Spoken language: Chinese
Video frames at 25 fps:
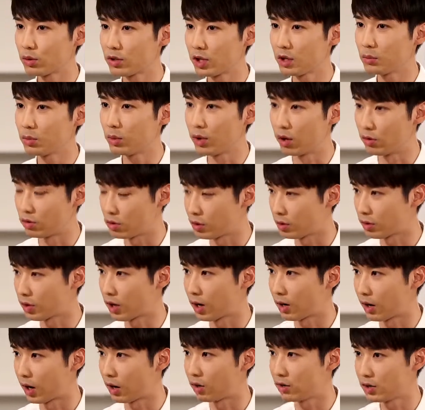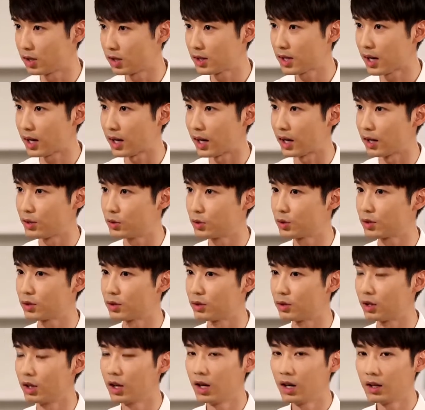得迈出这一步很重要，然后接下来
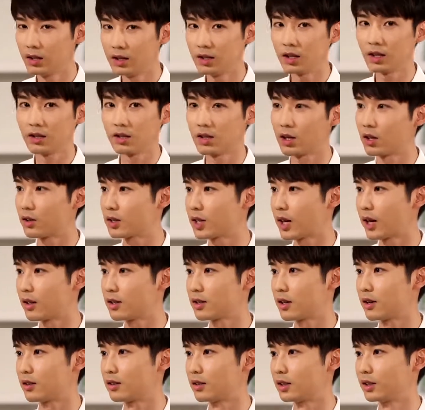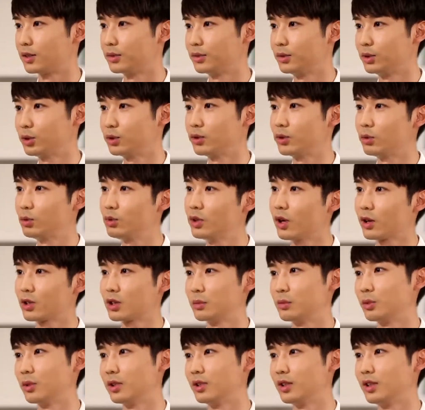就是见招拆招了，就你遇
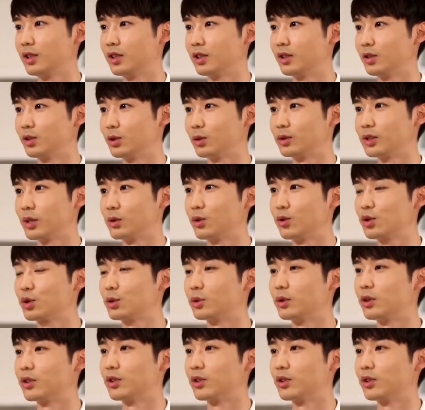到什么问题你就再去